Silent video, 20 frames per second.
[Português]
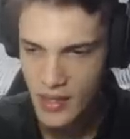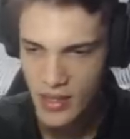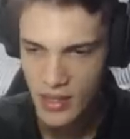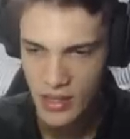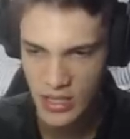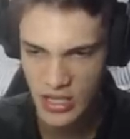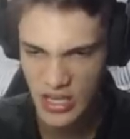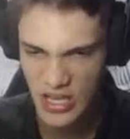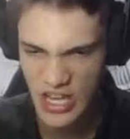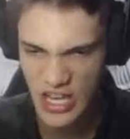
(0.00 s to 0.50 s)

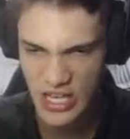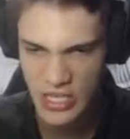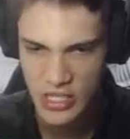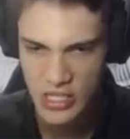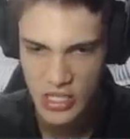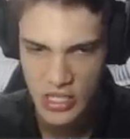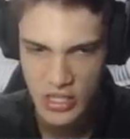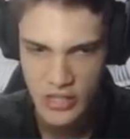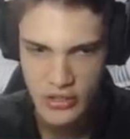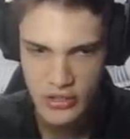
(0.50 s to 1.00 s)
Ah,
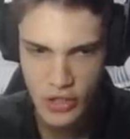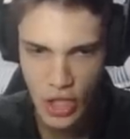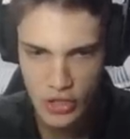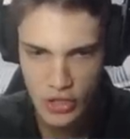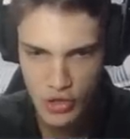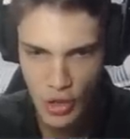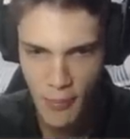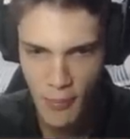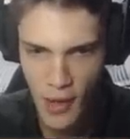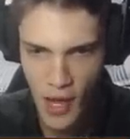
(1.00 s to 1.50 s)
então a
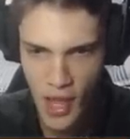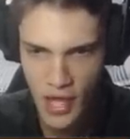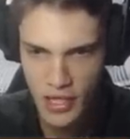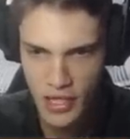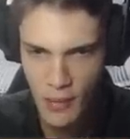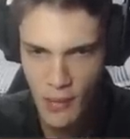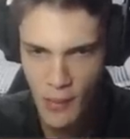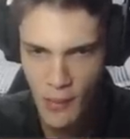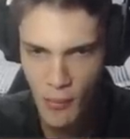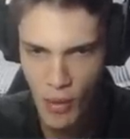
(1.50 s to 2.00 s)
tua
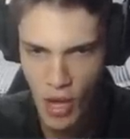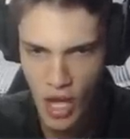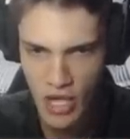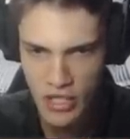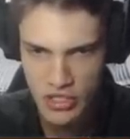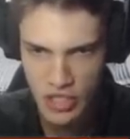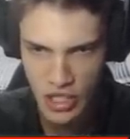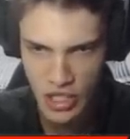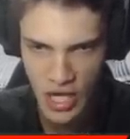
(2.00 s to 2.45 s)
barraca é uma bosta,